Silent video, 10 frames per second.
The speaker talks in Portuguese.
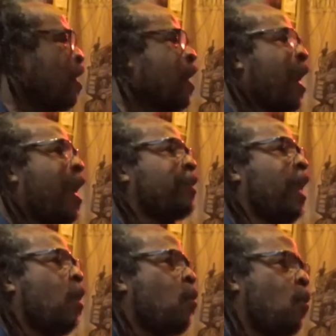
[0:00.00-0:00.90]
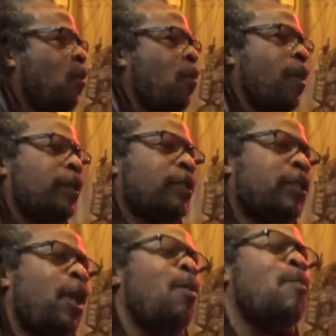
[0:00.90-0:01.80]
cada um a
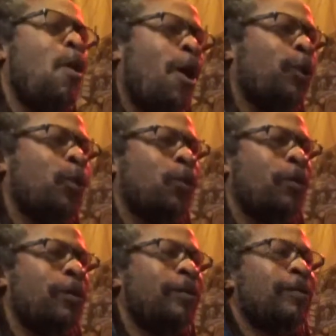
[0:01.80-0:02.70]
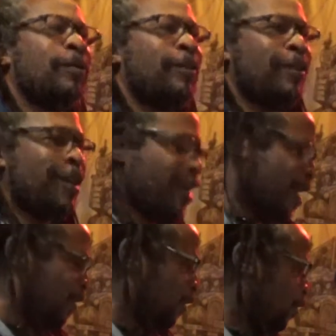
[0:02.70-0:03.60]
seu modo
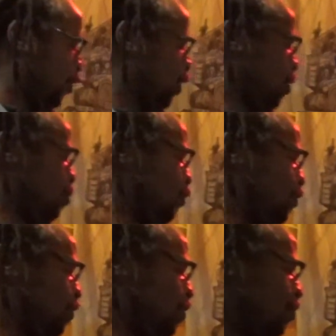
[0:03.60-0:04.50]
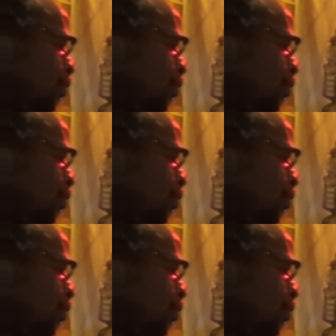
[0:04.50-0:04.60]
existimos.